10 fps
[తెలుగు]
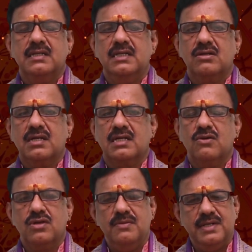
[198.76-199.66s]
ఈ యొక్క
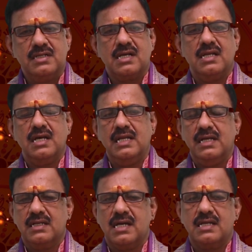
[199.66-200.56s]
గవర్నమెంట్ కాలాల
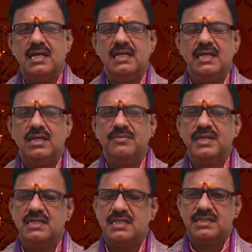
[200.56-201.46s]
కార్యాలయాలు
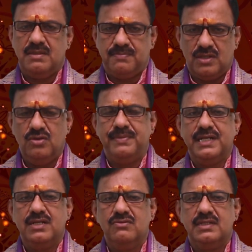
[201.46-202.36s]
మీరు ఏదైనా పనులు
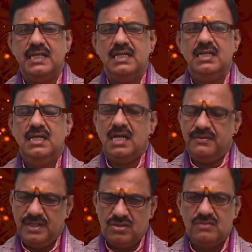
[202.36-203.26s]
పెండింగ్ ఉంటే
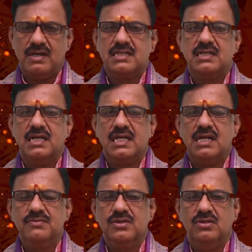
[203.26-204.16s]
అవి ఈరోజు వారి
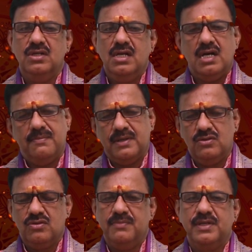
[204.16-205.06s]
సహకారంతో ఆ
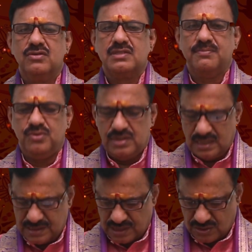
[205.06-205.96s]
పనులు కూడా మీరు
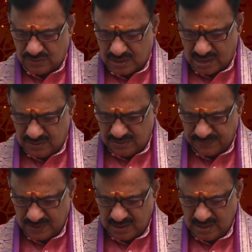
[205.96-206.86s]
సంపూర్తిగా చేసుకుంటారు
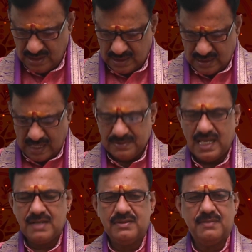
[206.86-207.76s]

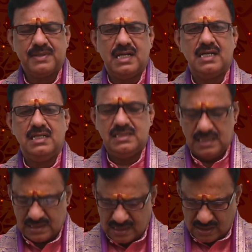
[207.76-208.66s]
లాభదాయకమైన ప్రయాణాలు
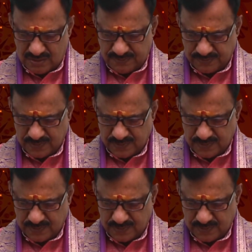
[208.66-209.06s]
చేస్తారు